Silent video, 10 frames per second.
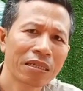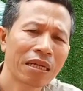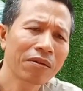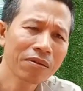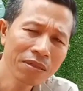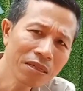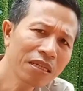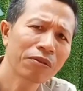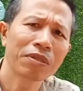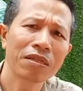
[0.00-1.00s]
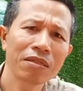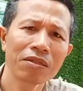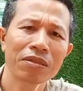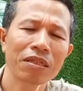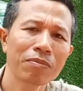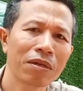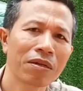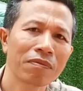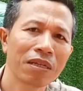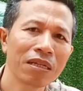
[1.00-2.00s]
đã có rất nhiều thứ rồi nhưng mà
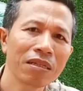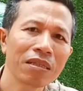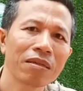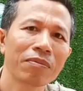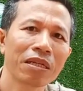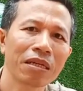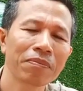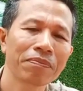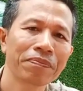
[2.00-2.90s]
họ vẫn cứ tìm kiếm